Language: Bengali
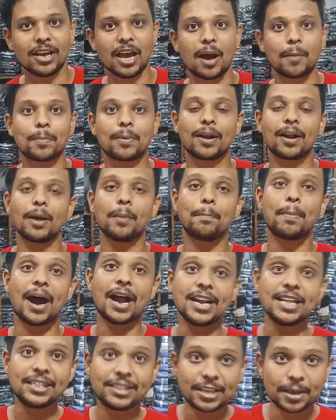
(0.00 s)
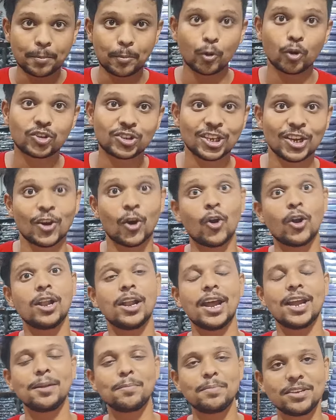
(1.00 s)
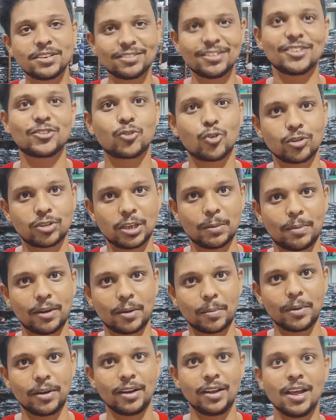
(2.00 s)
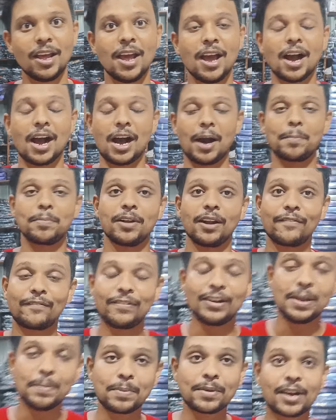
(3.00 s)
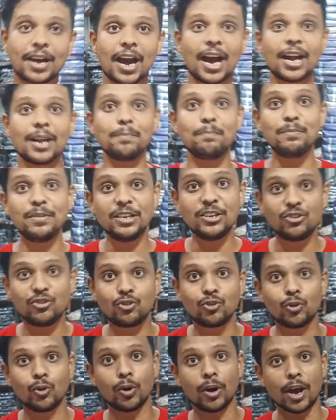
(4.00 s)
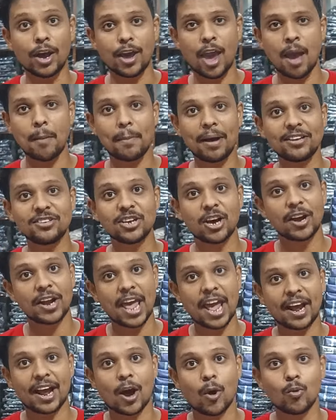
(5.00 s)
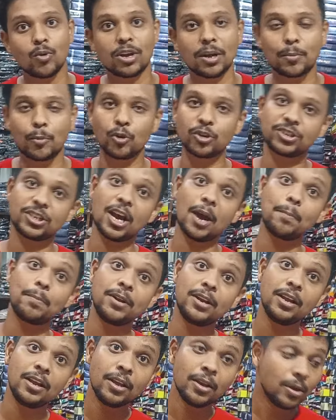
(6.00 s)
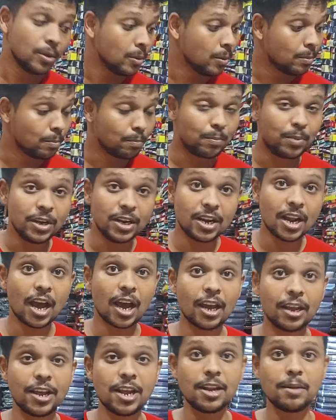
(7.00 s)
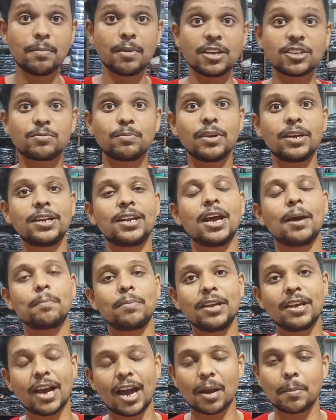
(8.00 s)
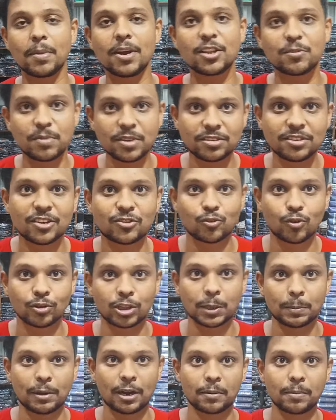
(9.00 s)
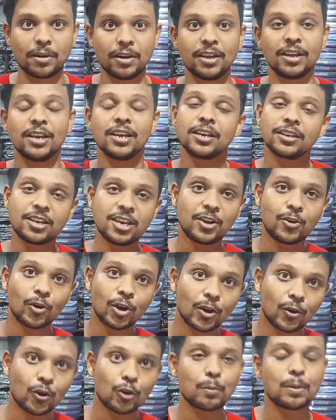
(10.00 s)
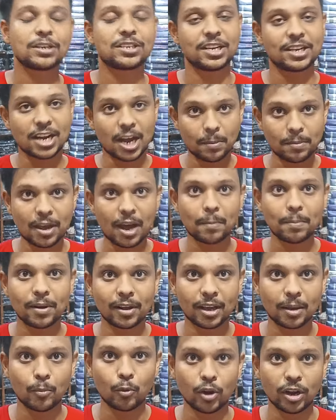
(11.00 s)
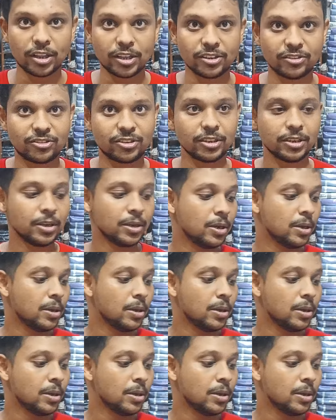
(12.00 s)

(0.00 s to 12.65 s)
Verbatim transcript: যে আপনারা বাড়িতে বসে অনলাইন বিজনেস করতে পারবেন আপনার ফ্লিপকার্ট মিশো অ্যামাজন অ্যাকাউন্টে বসে আপনি বিনা ইনভেস্টমেন্টে আপনি গার্মেন্টস বিজনেস করতে পারবেন কি করে করবেন সেটা আমি আপনাকে বলে দিচ্ছি